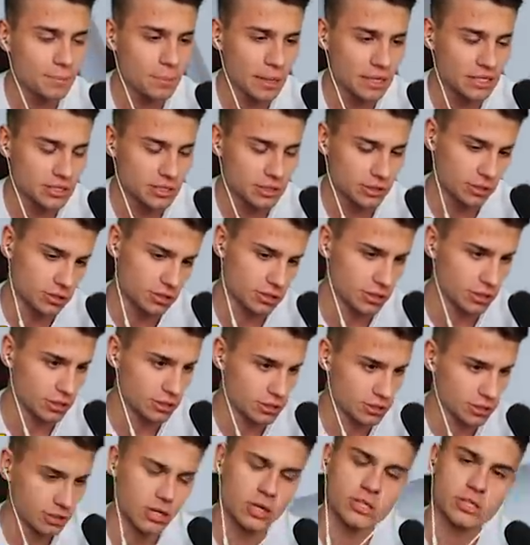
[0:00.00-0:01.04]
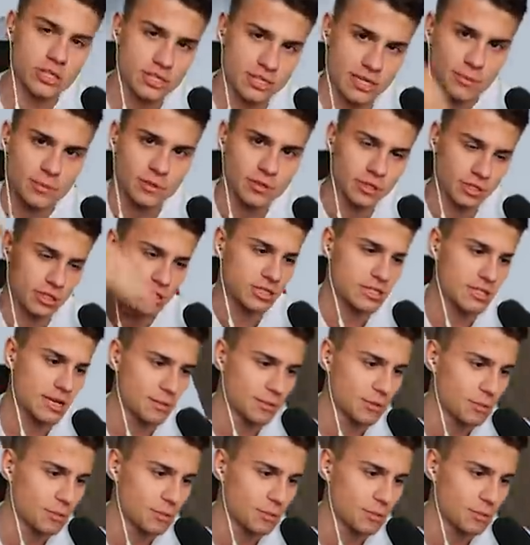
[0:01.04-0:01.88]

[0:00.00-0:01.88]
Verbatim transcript: Patrzcie, chodźcie, chodźcie, chodźcie za mną, chodźcie za